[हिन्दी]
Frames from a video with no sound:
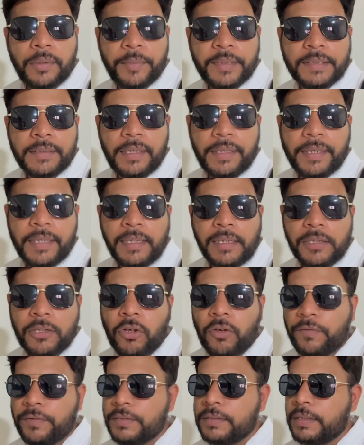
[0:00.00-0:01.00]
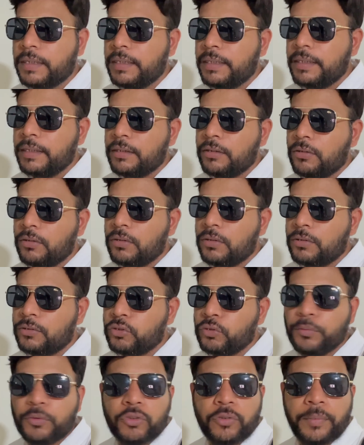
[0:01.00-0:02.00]
नमस्कार निकलते हैं ऑफिस के लिए और
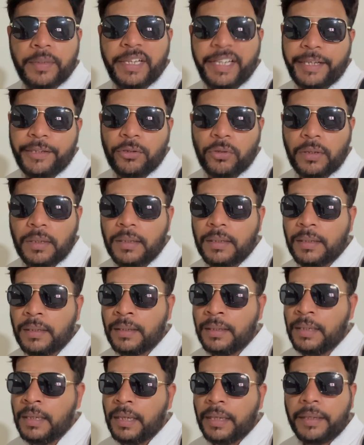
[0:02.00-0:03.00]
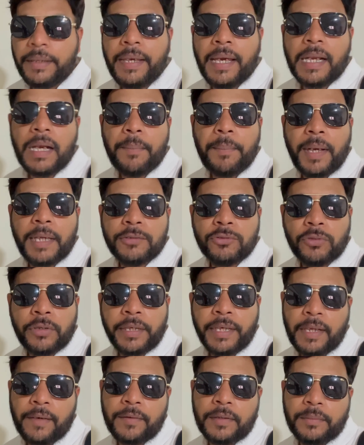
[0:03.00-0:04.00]
सुबह सुबह लेट होगा ग्यारह पाँच होगा
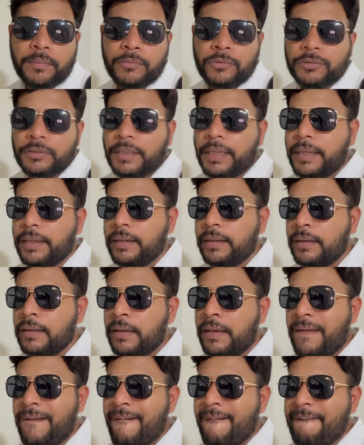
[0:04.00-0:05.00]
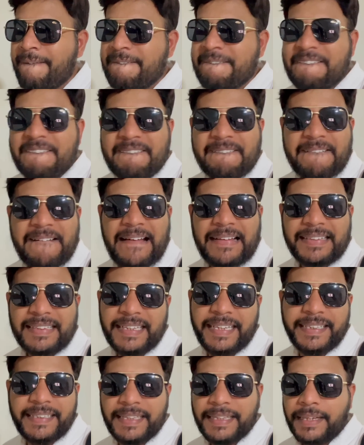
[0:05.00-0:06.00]
ग्यारह बजे पहुंचना है आज
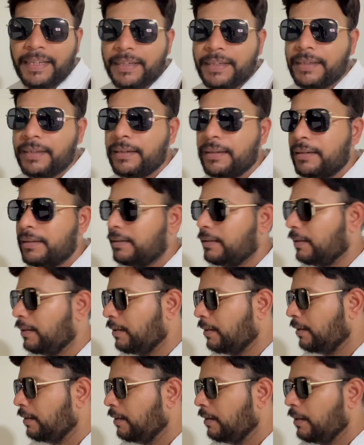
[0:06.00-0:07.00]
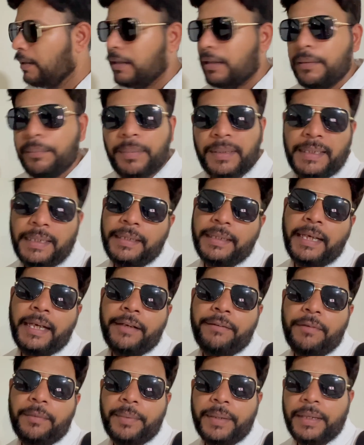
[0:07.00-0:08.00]
लेट लगेगी पता नहीं
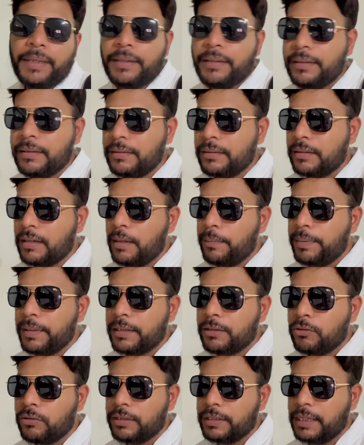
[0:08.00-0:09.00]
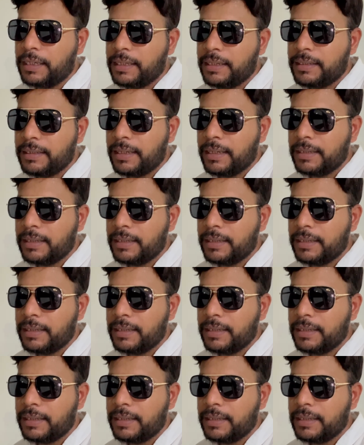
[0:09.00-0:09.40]
डांट भी पड़ेगी कपड़े थोड़े ज़्यादा थे